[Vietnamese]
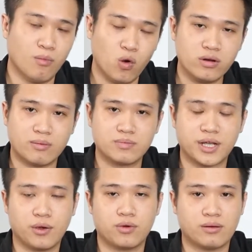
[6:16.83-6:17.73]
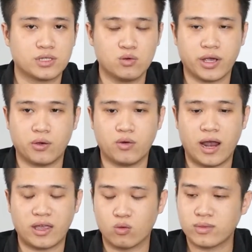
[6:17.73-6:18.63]
4 ờ, 5 triệu 5 6 triệu
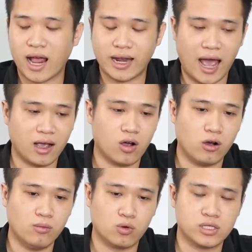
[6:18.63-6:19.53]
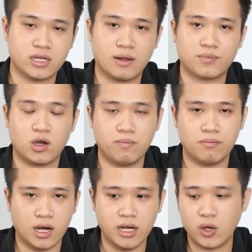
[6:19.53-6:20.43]
là chúng ta đã có một chiếc laptop
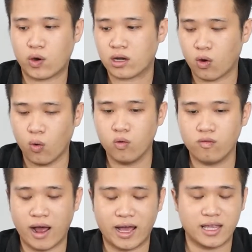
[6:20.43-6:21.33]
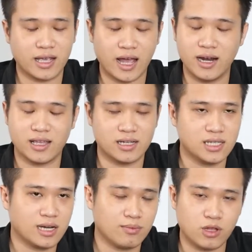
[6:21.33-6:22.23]
mới hoặc cũ và chắc chắn là những cái
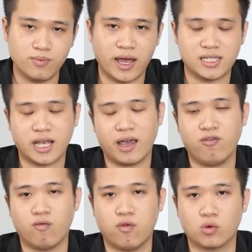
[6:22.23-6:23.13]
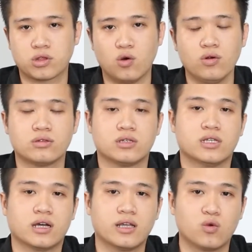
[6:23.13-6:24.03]
chiếc laptop này sẽ phục vụ tốt cho
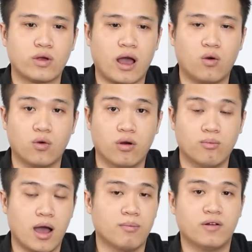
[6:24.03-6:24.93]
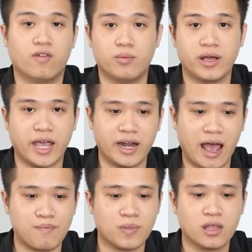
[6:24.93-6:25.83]
những cái nhu cầu mà mình vừa mới kể
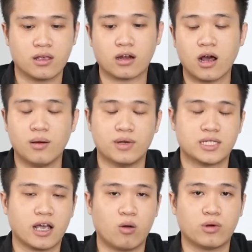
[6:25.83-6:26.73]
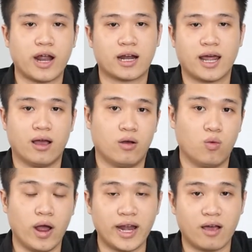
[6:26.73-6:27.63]
ra do đó là mình sẽ không có đặt nặng
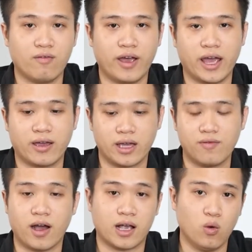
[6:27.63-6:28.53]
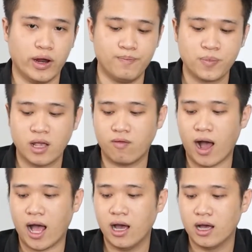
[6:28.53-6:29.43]
quá nặng về cái phần cấu hình
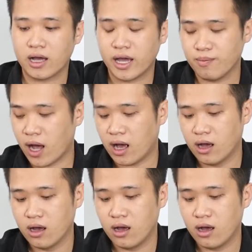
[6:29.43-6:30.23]
và khi mà